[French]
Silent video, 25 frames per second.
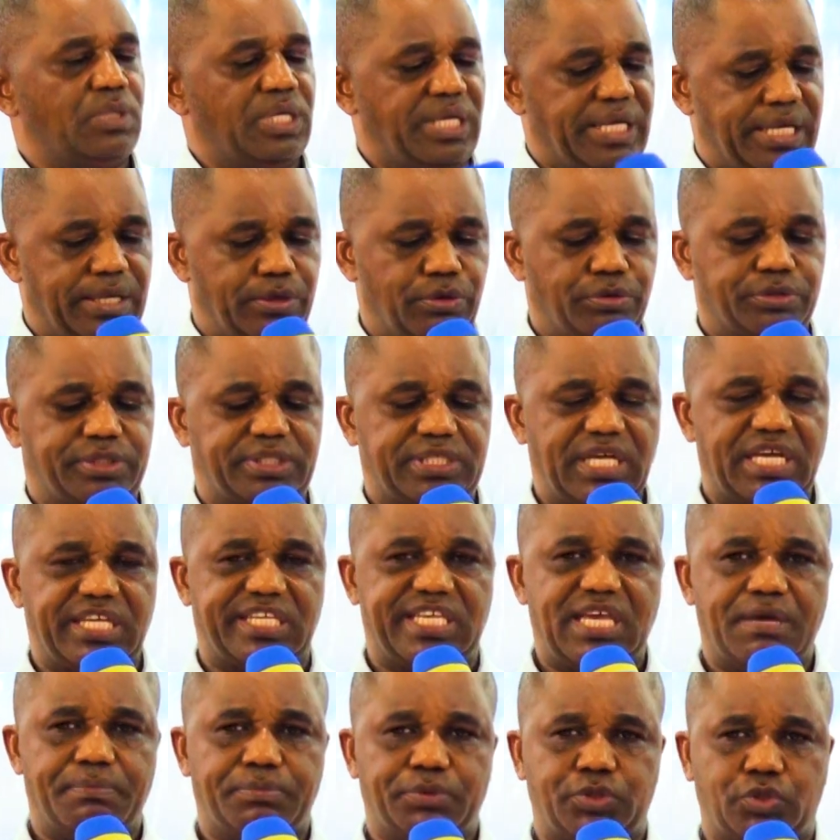Et le
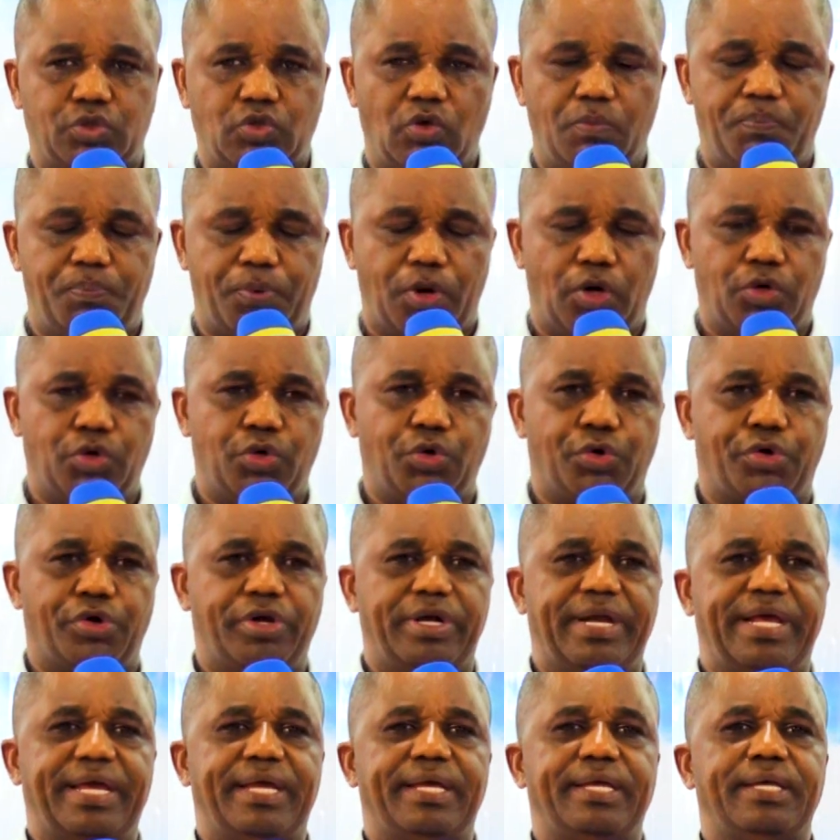cinquième saut prend le
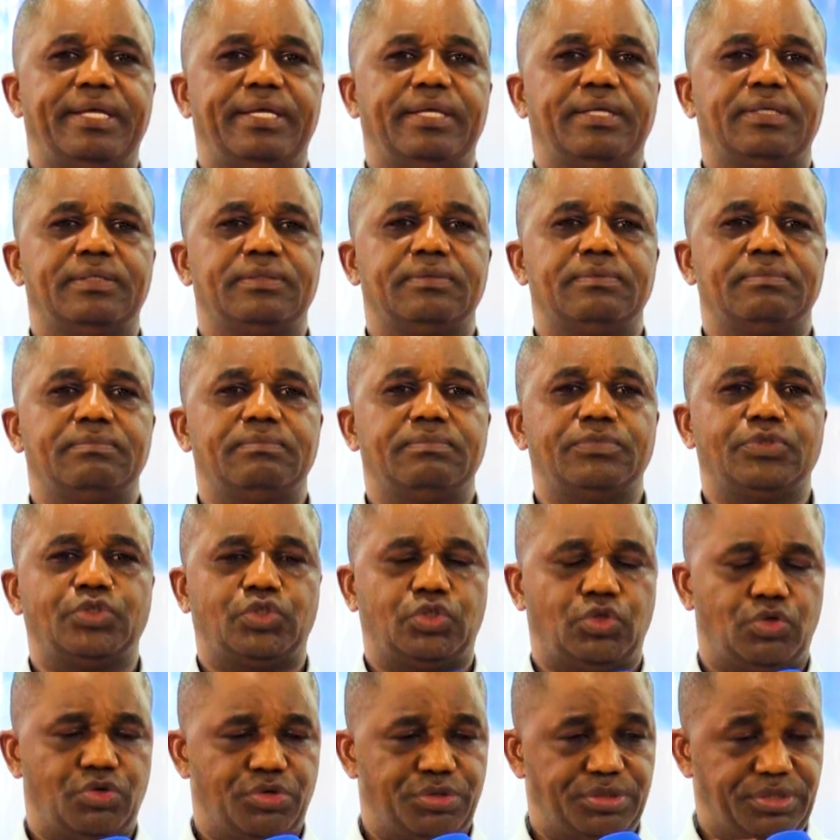relais.
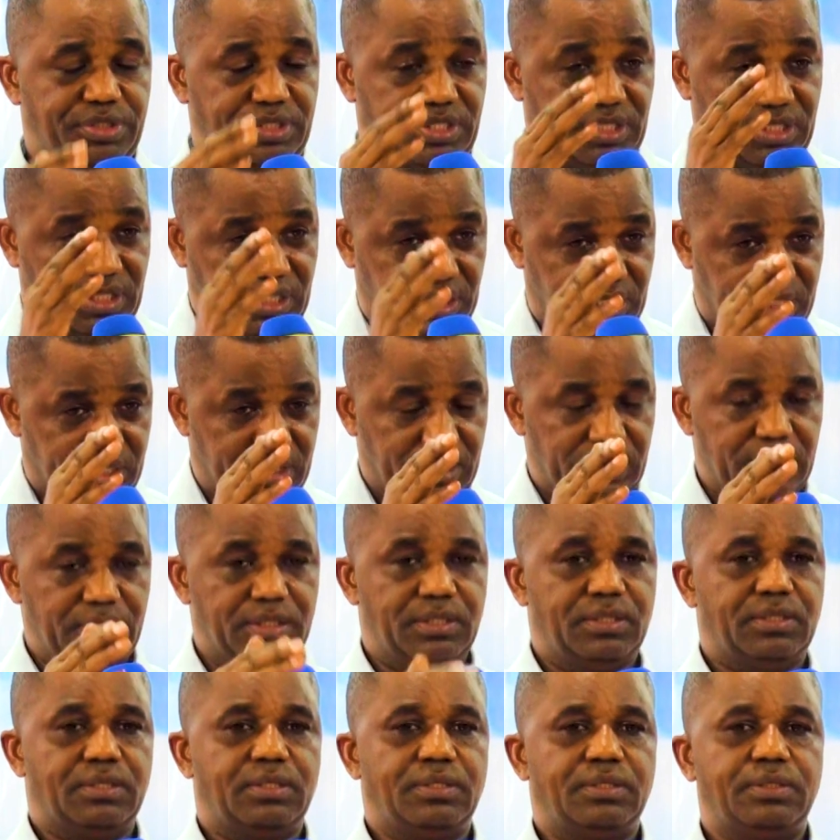Je le dis,
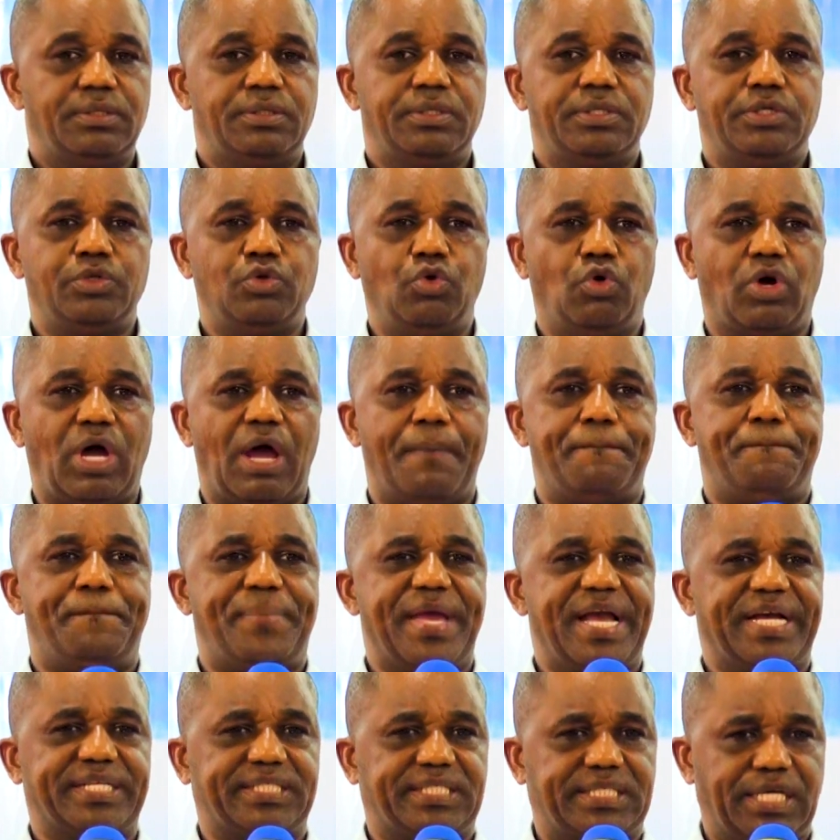il y aura
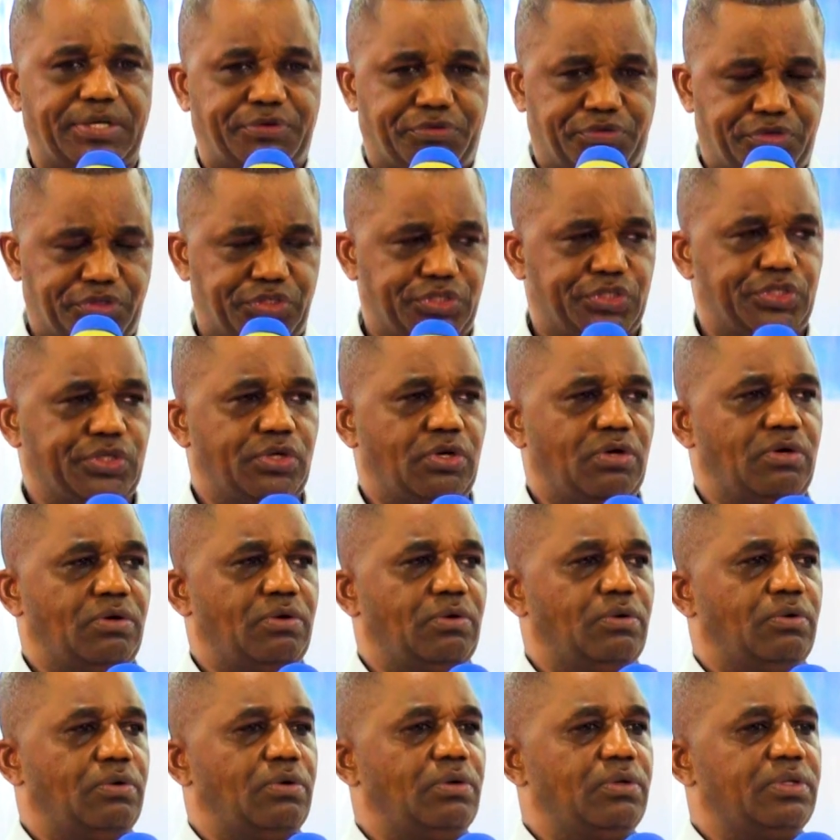
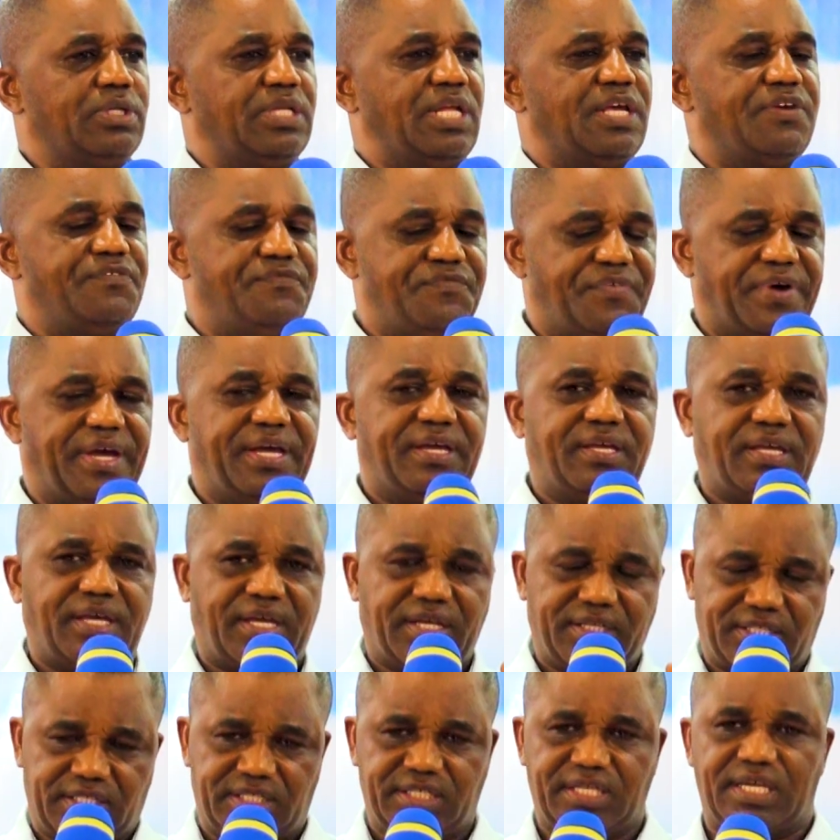persécution des vrais
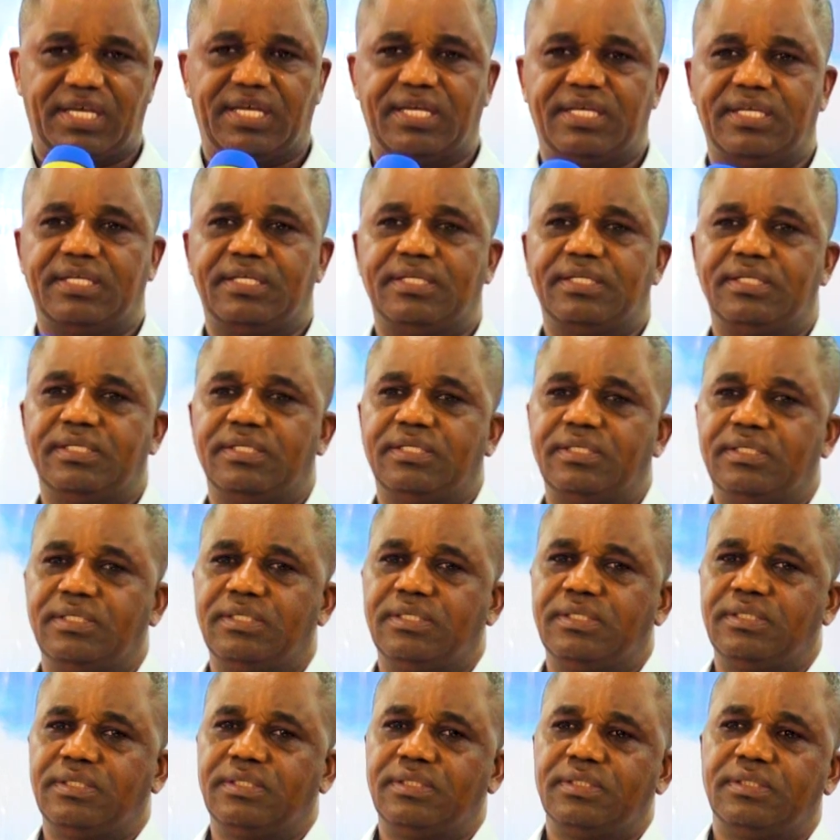chrétiens,
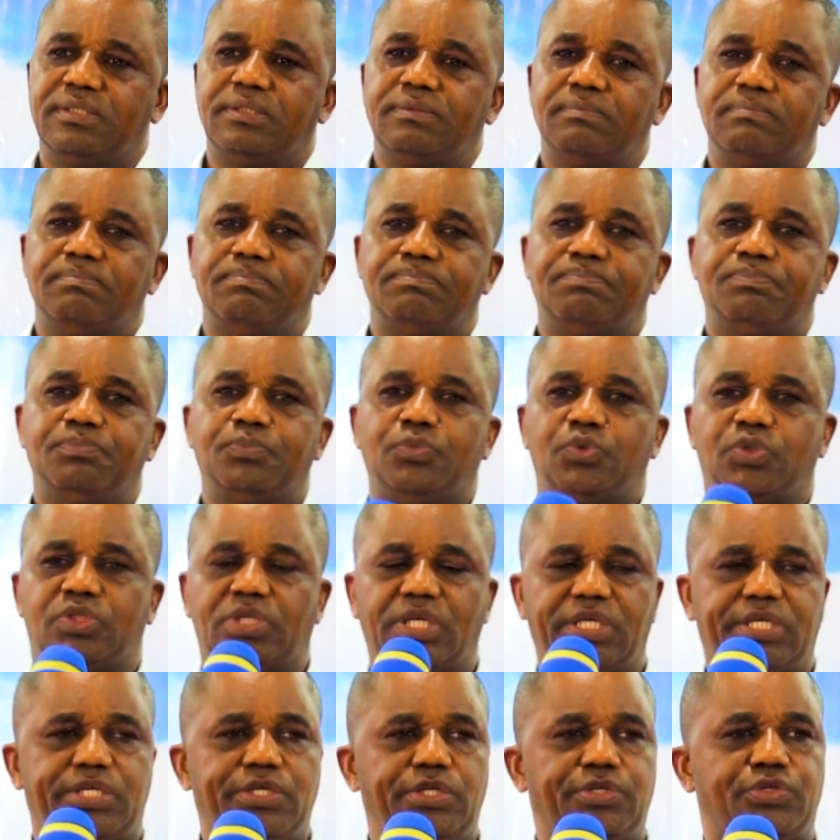
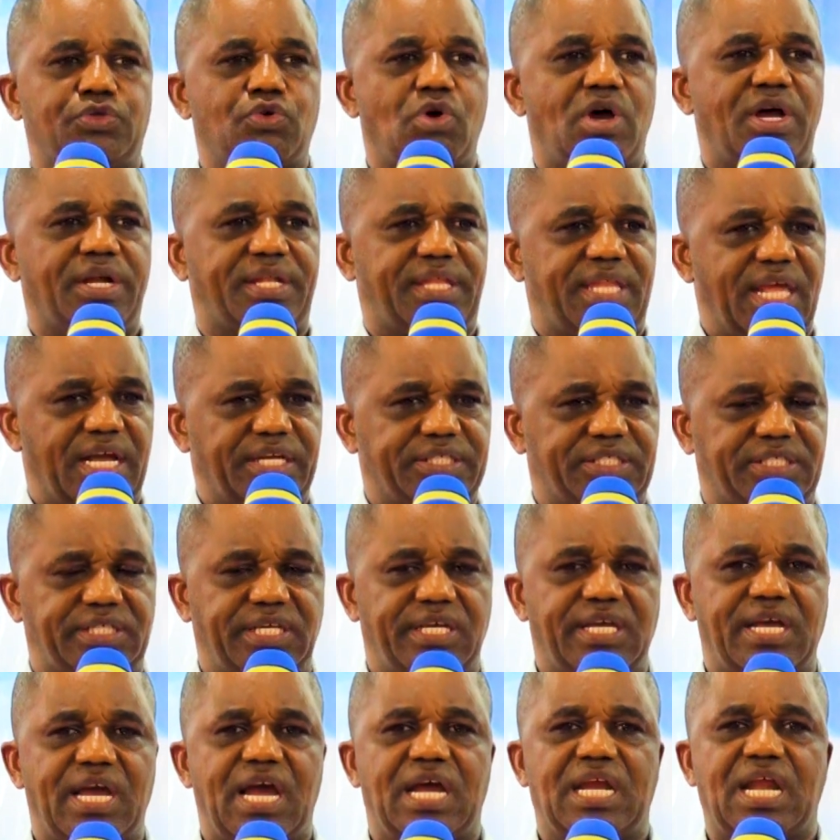ceux qui sont
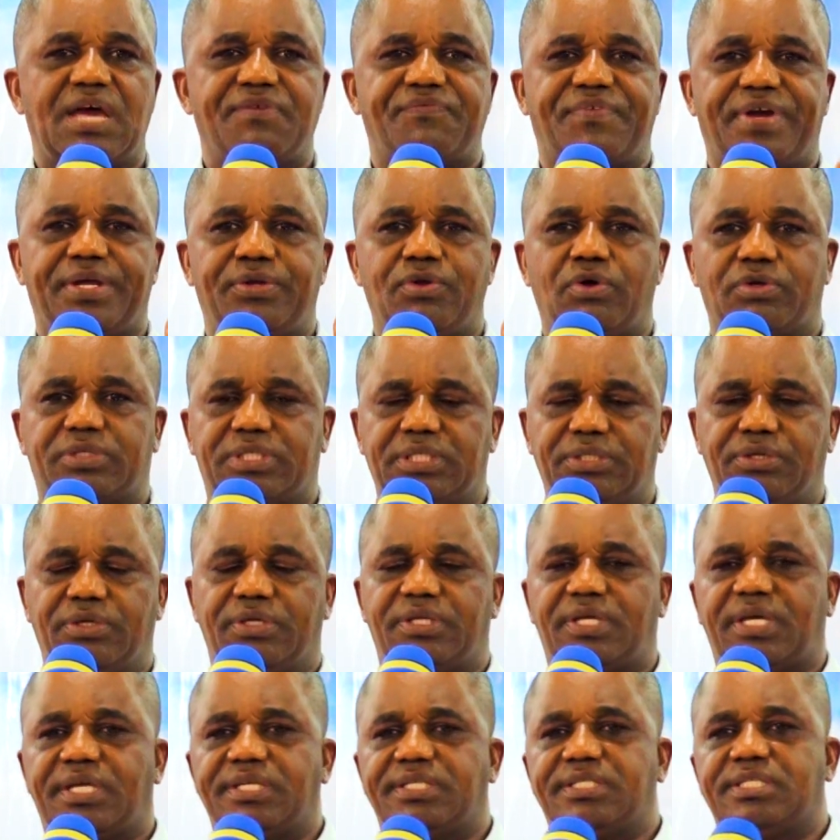attachés à la vraie doctrine de
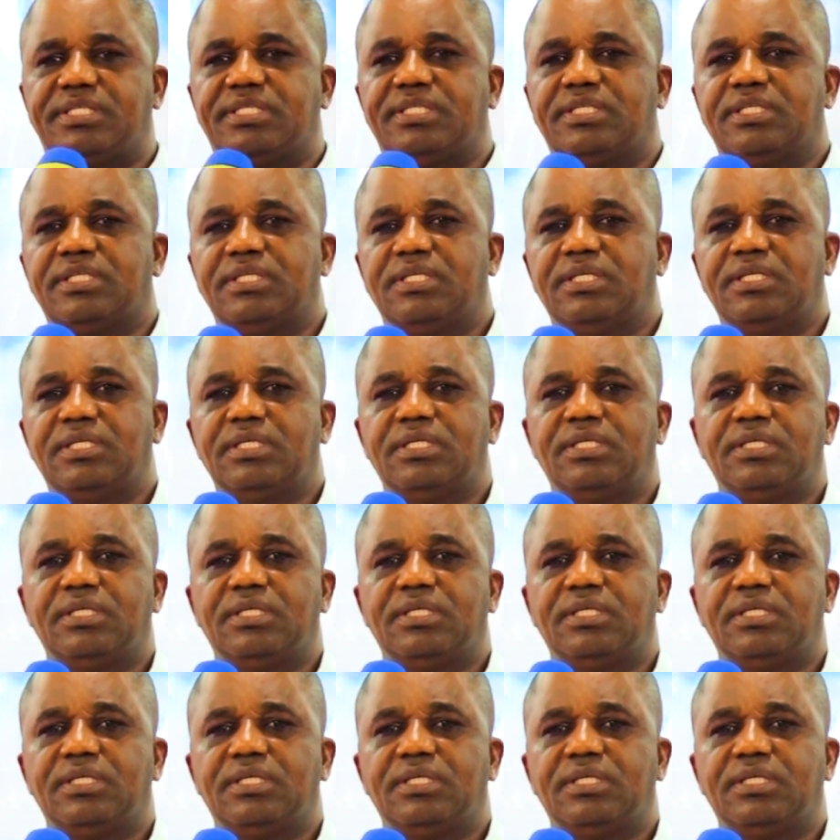Christ.